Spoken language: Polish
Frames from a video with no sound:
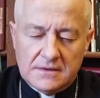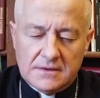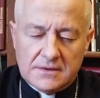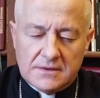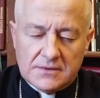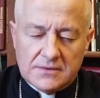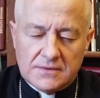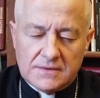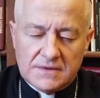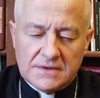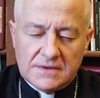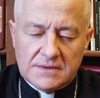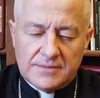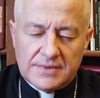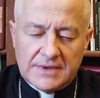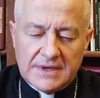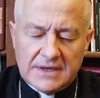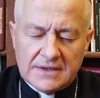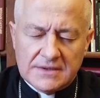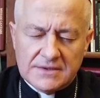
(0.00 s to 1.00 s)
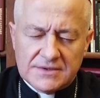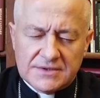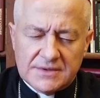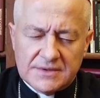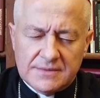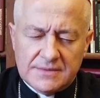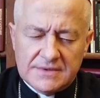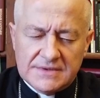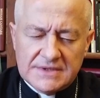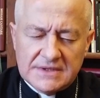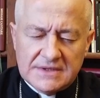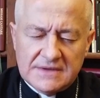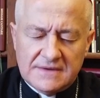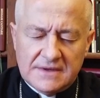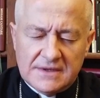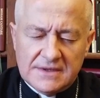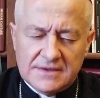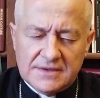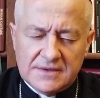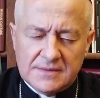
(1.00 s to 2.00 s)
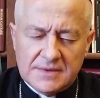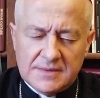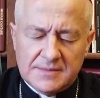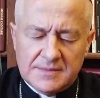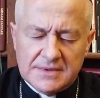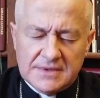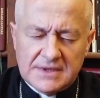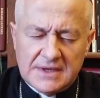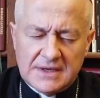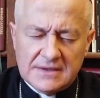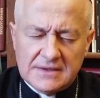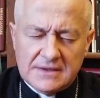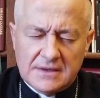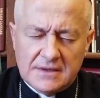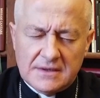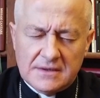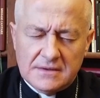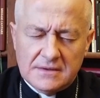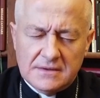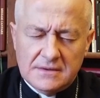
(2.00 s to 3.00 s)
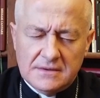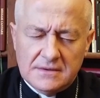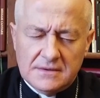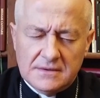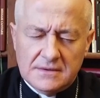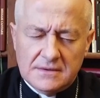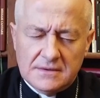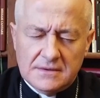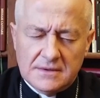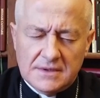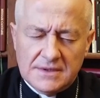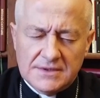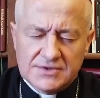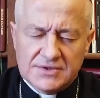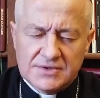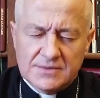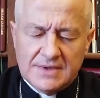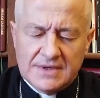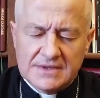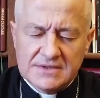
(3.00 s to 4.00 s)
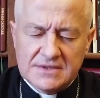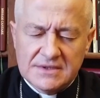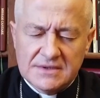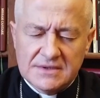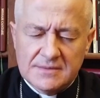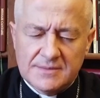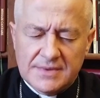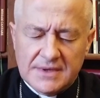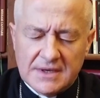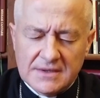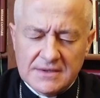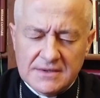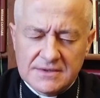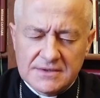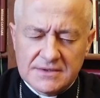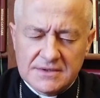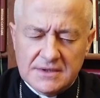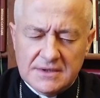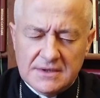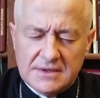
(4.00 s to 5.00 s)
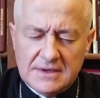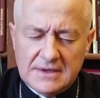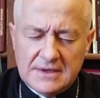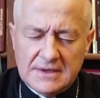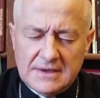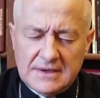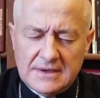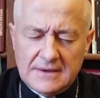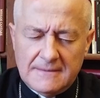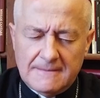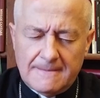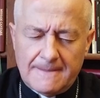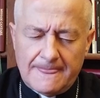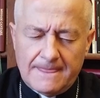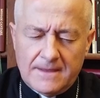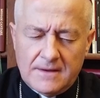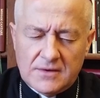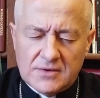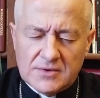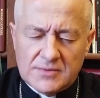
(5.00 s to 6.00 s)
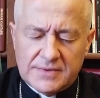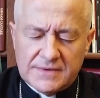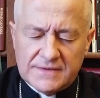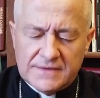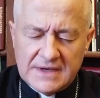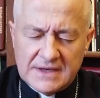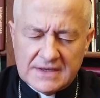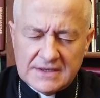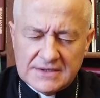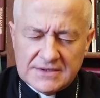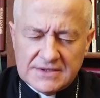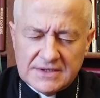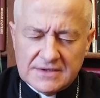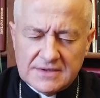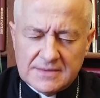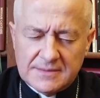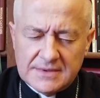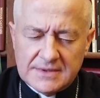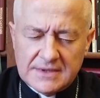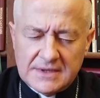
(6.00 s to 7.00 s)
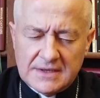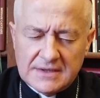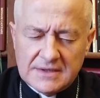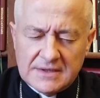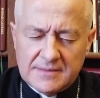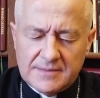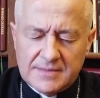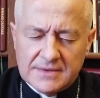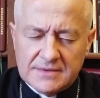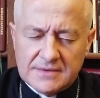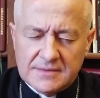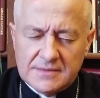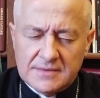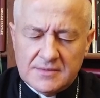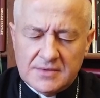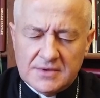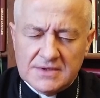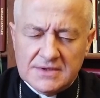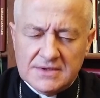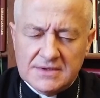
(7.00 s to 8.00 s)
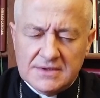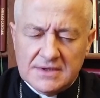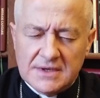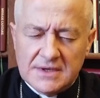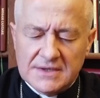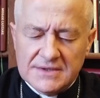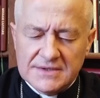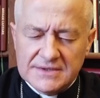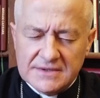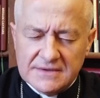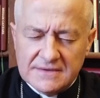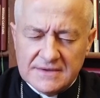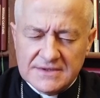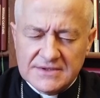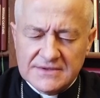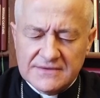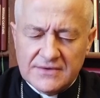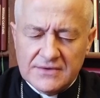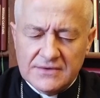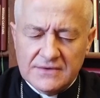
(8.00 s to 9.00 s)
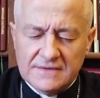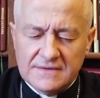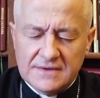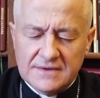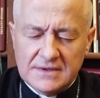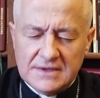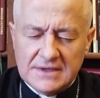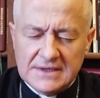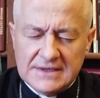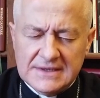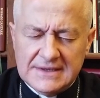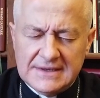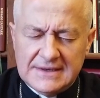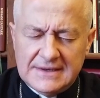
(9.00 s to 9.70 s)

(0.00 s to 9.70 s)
i który pragniesz, aby zadawali Tobie pytania, a jeszcze bardziej pragniesz odpowiadać na te pytania, po to, by mogli realizować Twoją wolę.